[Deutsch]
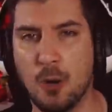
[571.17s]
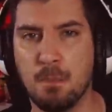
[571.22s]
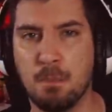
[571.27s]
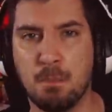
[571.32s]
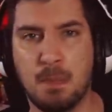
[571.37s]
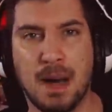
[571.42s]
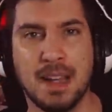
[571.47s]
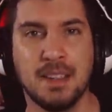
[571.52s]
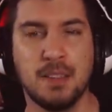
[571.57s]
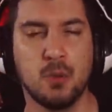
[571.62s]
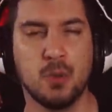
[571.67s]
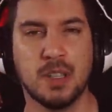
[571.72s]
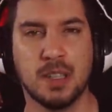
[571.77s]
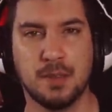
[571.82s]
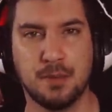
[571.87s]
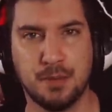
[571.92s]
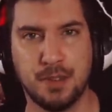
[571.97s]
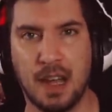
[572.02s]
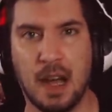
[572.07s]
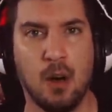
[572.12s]
ob Mann
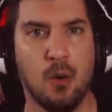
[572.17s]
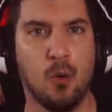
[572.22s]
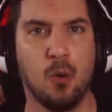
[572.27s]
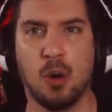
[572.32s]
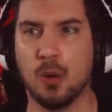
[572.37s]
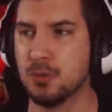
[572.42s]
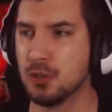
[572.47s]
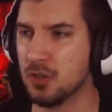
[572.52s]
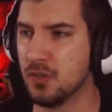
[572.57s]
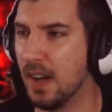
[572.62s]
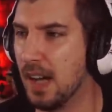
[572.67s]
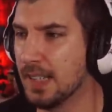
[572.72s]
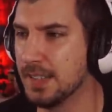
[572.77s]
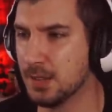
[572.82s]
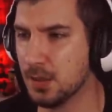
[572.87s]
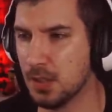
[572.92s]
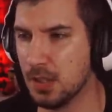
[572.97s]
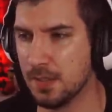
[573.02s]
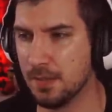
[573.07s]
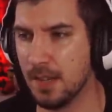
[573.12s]
oder Frau, ob
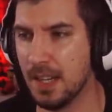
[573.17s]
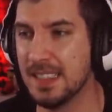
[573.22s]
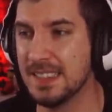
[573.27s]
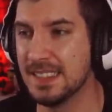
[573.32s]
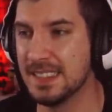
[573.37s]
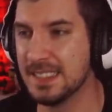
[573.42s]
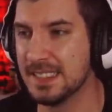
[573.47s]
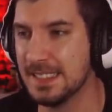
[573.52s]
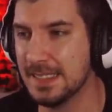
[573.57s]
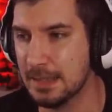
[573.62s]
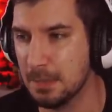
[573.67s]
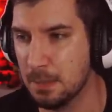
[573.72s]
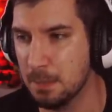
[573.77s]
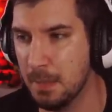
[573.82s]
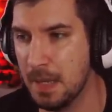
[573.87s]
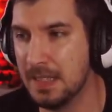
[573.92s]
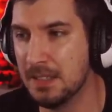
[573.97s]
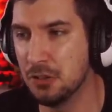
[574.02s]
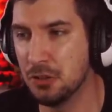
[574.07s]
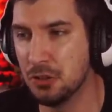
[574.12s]
schwarz oder weiß, es sind
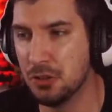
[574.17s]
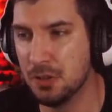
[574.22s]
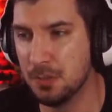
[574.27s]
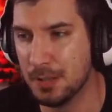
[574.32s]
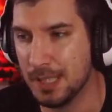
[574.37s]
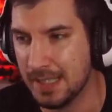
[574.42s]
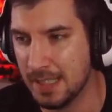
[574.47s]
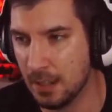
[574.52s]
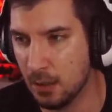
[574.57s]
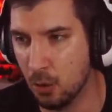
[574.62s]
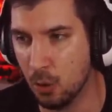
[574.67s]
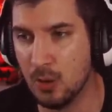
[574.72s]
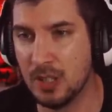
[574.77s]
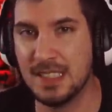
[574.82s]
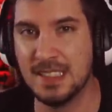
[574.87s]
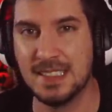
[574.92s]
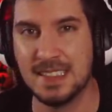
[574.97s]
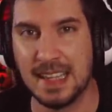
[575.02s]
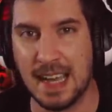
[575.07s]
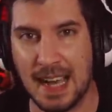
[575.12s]
Menschen mit einer
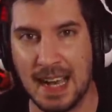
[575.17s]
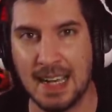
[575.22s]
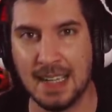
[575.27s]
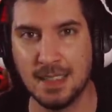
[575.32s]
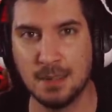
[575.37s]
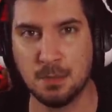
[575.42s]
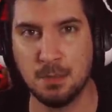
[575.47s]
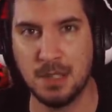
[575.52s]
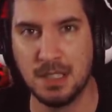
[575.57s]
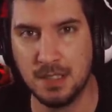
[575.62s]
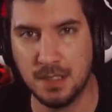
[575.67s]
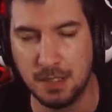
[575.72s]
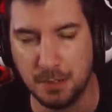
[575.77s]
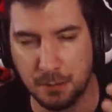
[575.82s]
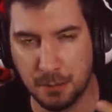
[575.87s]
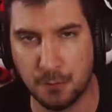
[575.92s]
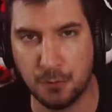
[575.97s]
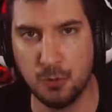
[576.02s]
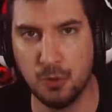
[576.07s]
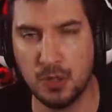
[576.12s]
Lunge, die atmen, die
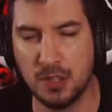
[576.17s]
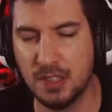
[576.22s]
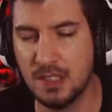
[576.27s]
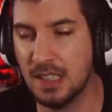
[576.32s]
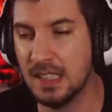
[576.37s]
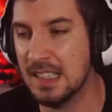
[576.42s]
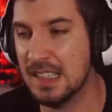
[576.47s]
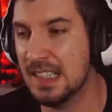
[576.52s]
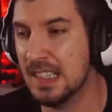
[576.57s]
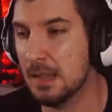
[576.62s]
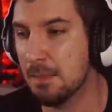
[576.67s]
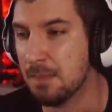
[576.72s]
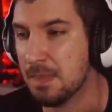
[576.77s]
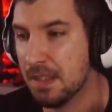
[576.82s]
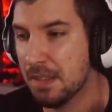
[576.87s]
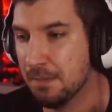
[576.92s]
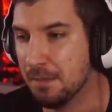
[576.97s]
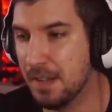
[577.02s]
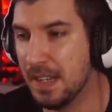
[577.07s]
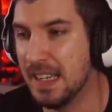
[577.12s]
fühlen,
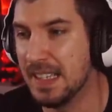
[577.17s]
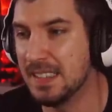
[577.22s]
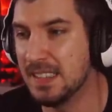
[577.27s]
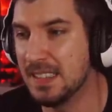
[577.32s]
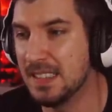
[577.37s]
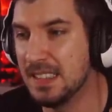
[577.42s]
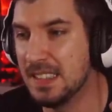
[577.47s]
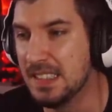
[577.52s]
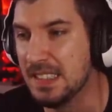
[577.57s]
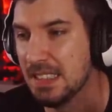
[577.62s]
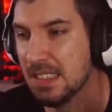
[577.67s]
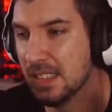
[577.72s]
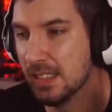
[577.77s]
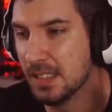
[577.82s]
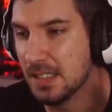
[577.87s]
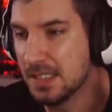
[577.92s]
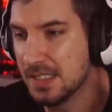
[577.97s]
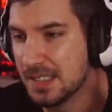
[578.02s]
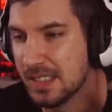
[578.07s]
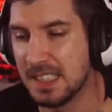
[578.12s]
werden
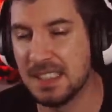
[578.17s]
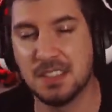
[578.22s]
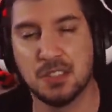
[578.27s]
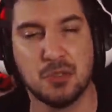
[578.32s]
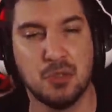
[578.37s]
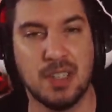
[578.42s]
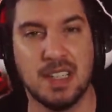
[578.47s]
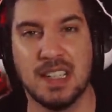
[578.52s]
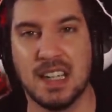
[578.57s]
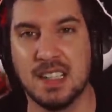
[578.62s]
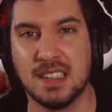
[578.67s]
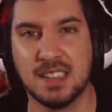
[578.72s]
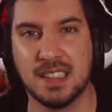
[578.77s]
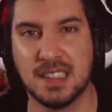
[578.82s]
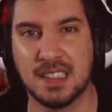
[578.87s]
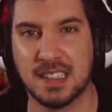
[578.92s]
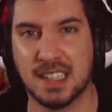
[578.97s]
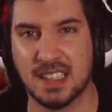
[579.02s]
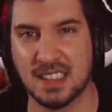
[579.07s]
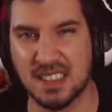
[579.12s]
hier sexuell
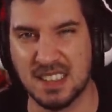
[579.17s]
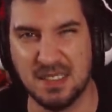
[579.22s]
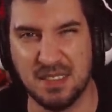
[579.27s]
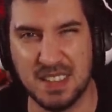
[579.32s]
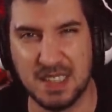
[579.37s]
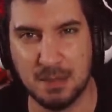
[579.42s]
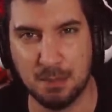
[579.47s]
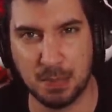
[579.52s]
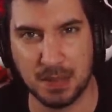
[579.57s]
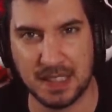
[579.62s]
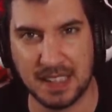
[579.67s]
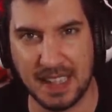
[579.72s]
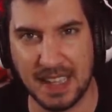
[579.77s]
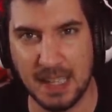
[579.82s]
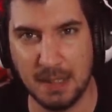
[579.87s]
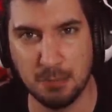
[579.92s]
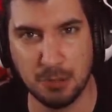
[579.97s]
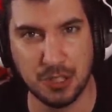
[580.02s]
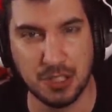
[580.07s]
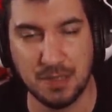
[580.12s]
angegangen. Die werden
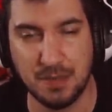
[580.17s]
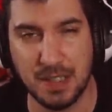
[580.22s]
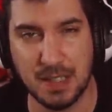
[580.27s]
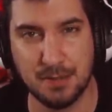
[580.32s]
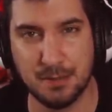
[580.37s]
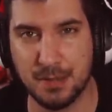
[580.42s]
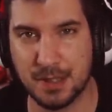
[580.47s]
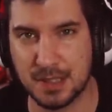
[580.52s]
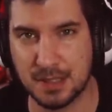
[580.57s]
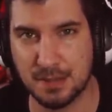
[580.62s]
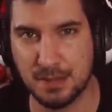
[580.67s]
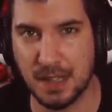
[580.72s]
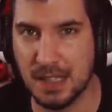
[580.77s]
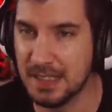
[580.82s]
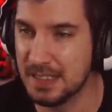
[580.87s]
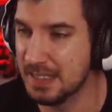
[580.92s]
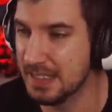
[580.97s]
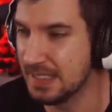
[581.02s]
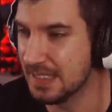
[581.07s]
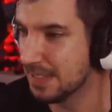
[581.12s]
begrapscht, die werden
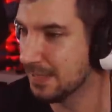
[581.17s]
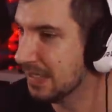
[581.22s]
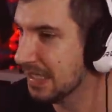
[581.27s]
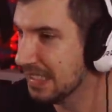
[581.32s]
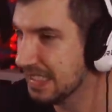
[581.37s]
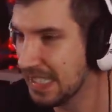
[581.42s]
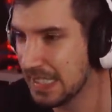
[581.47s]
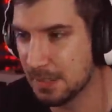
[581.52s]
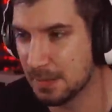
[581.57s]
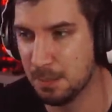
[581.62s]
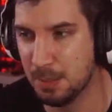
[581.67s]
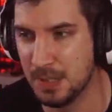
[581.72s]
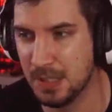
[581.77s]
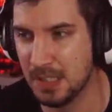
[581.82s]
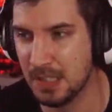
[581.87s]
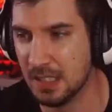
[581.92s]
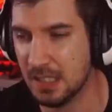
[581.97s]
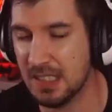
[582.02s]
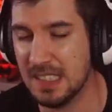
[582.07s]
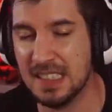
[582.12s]
vergewaltigt, da werden
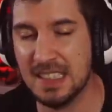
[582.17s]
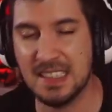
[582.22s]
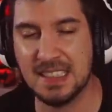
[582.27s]
Nacktbilder.